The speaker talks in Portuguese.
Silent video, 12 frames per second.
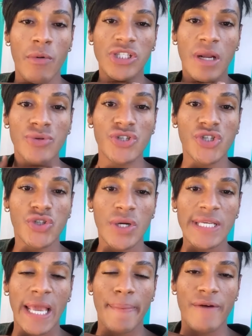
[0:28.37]
mostrar umas
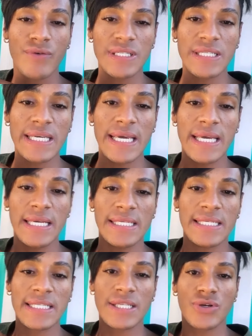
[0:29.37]
histórias aqui para
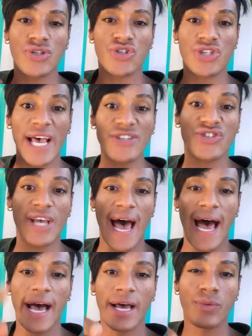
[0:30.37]
vocês, já já.